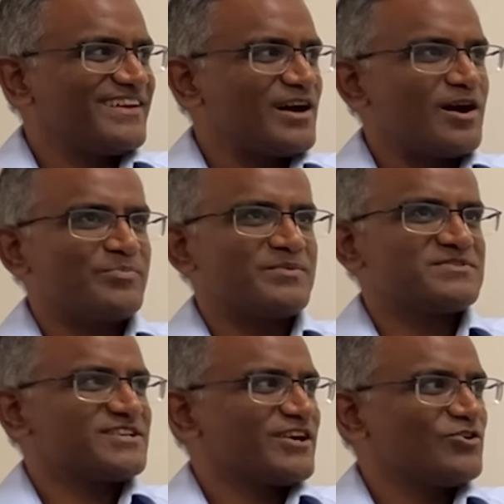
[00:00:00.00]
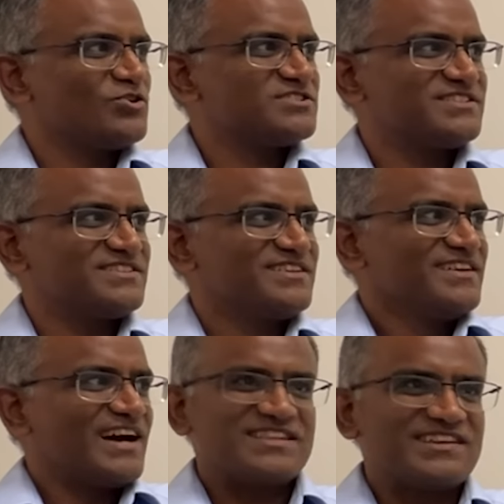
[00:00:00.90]
நான் ஆப்டிமிஸ்டிக்காக யோசிச்சுட்டு
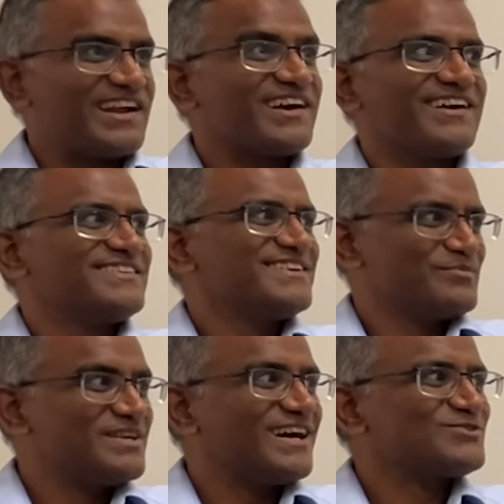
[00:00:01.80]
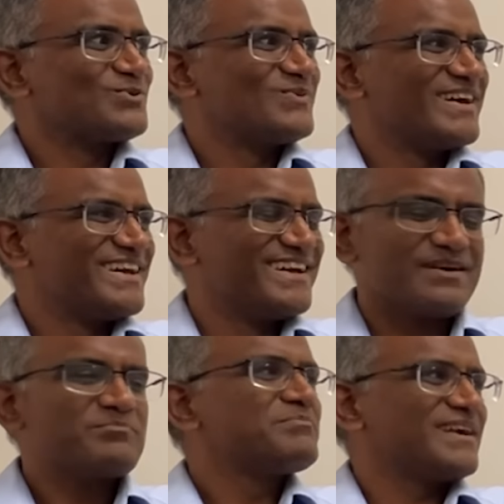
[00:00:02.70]
அது நடக்காது அப்படின்னு நான் சொல்லுவேன்
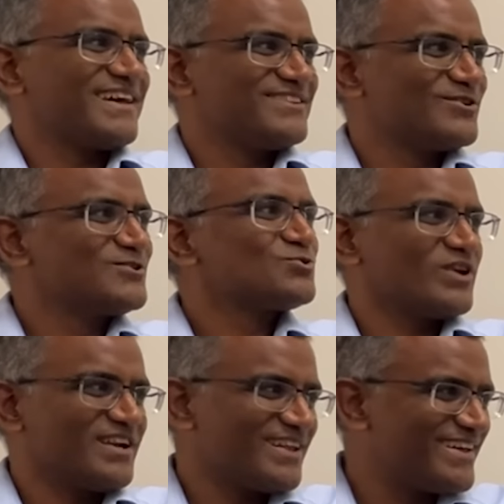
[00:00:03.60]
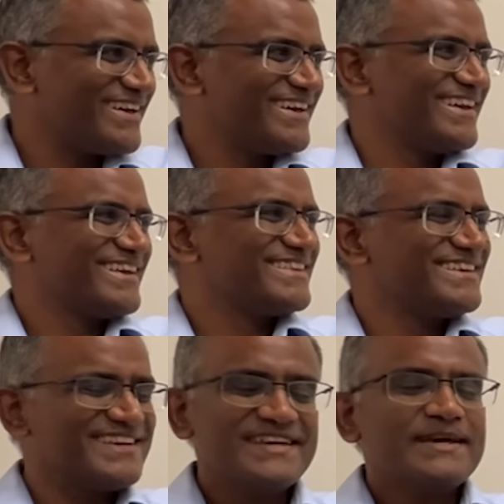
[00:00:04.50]
பட் அது வந்து சுயநல இது
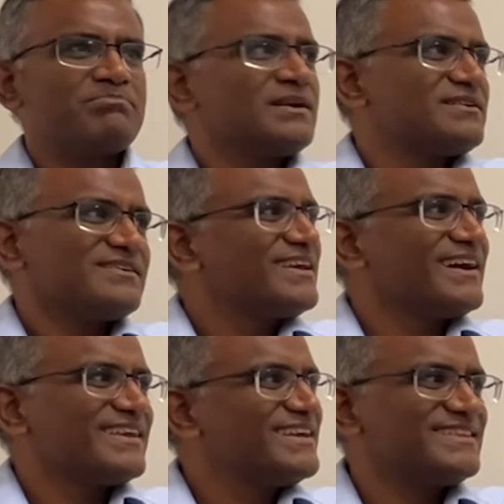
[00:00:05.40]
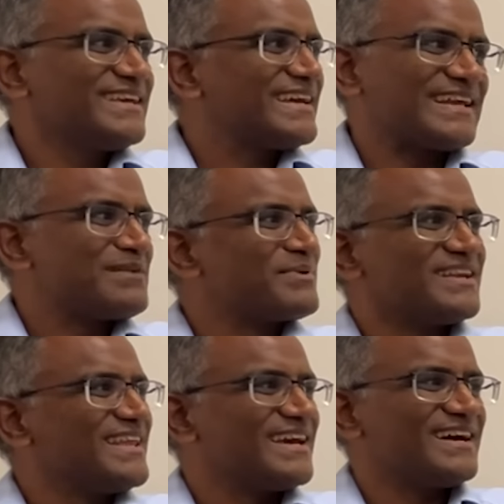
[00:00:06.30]
பட் யா எனி திங் கேன் ஹேப்பன்
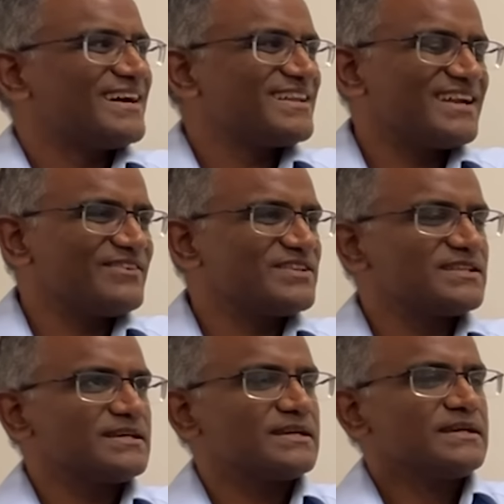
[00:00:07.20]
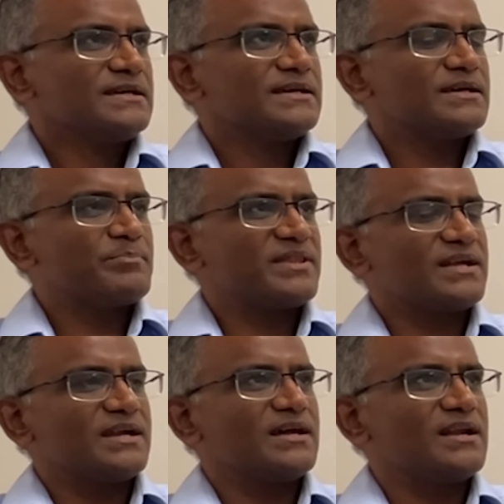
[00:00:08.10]
இல்லையா அதனால் வந்து இப்போ இந்த
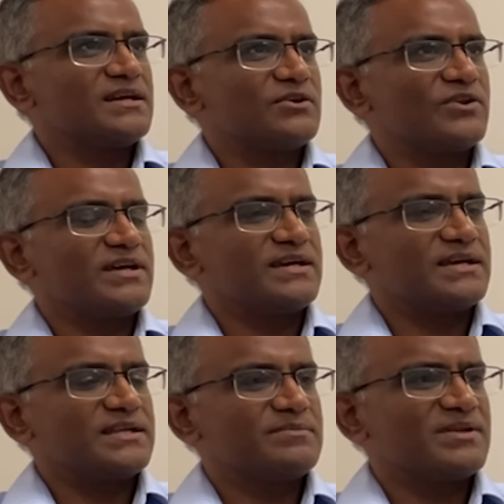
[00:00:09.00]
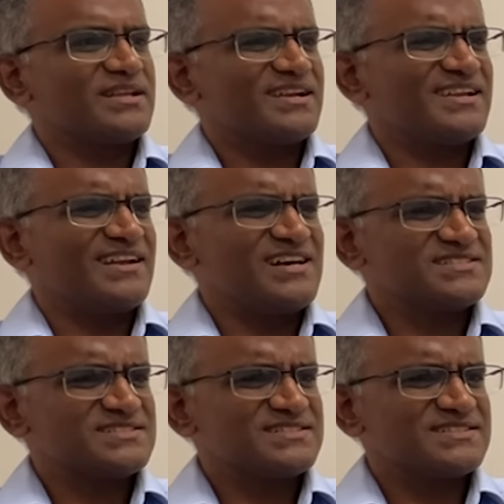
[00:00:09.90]
டாலரோட இது பார்த்தீங்கன்னா
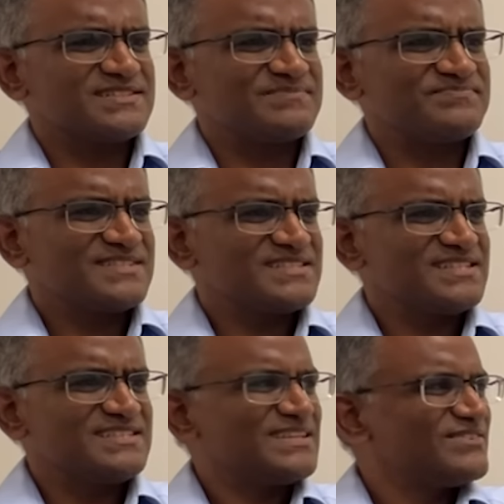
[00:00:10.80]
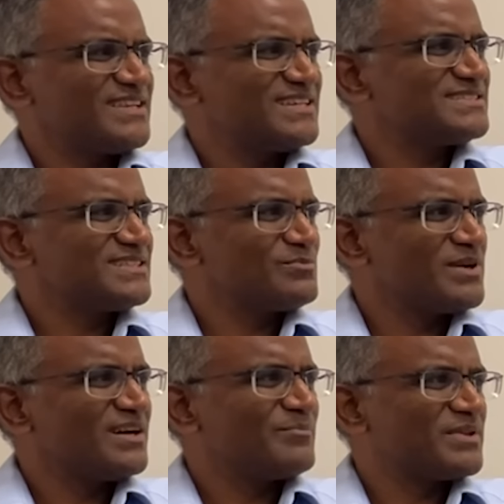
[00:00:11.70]
லாஸ்ட் சிக்ஸ்டி செவன்டி இயர்ஸ்
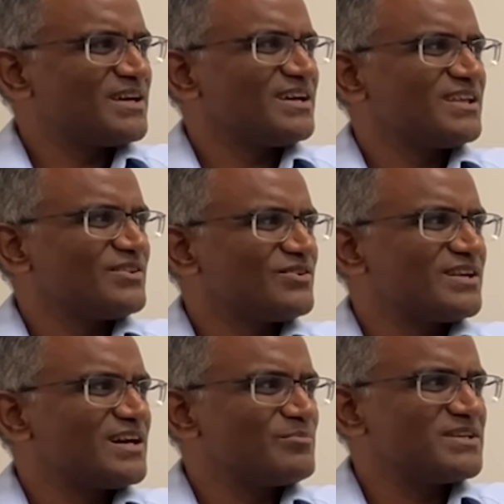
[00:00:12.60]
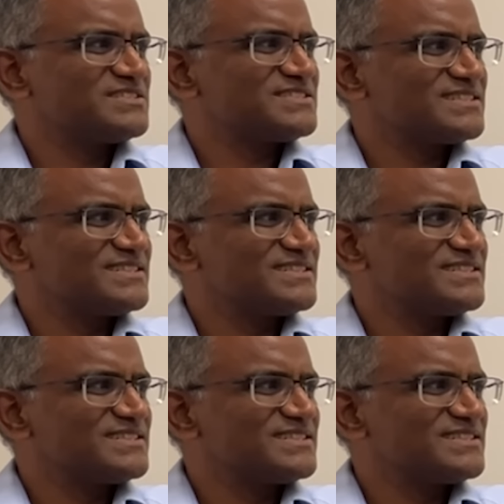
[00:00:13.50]
இருக்குமா அப்போ தான் அதோட டாமினன்ஸ்